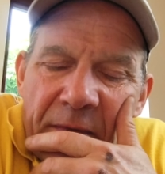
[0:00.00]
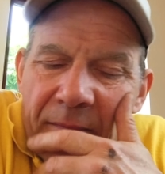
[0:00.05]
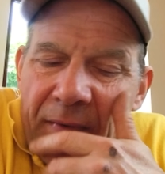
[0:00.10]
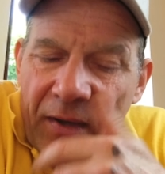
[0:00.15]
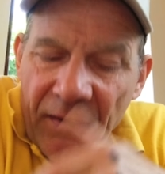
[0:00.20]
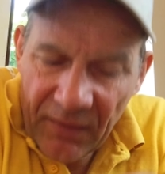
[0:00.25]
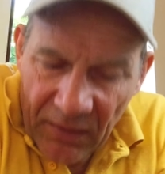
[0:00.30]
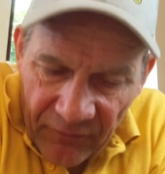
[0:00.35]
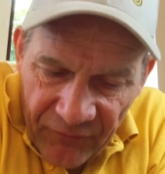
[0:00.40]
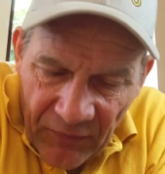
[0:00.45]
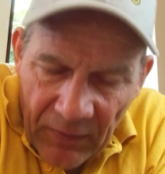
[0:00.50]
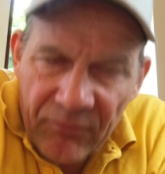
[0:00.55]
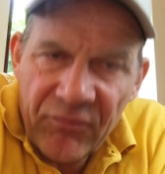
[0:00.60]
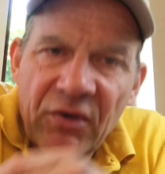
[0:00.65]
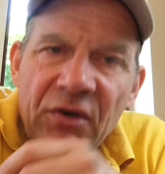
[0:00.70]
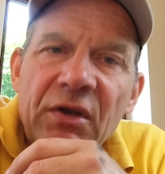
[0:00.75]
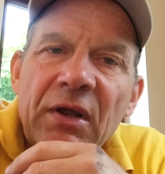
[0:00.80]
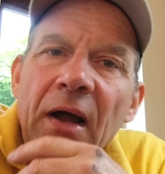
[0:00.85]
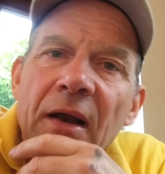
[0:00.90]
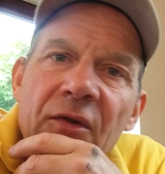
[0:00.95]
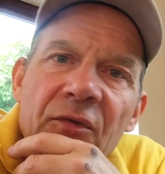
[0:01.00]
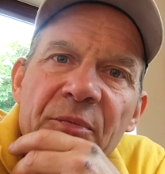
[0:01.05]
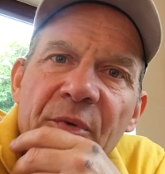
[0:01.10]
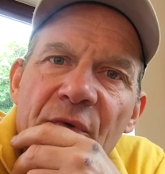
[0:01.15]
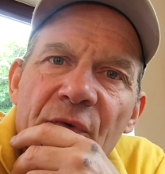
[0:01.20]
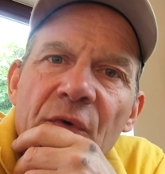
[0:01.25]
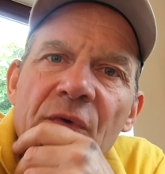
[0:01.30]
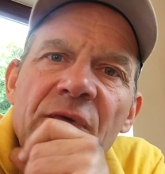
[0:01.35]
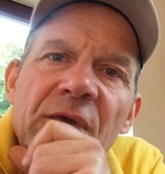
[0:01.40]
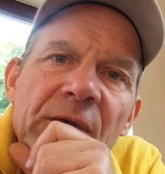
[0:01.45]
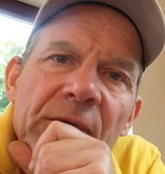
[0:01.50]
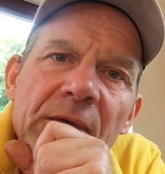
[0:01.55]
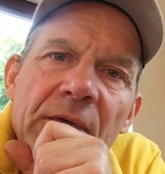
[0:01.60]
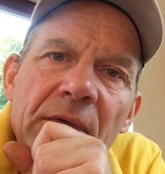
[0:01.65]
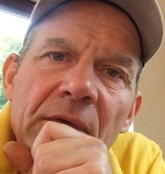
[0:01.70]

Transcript: mitmachen. Dafür haben sie ein geiles Produkt.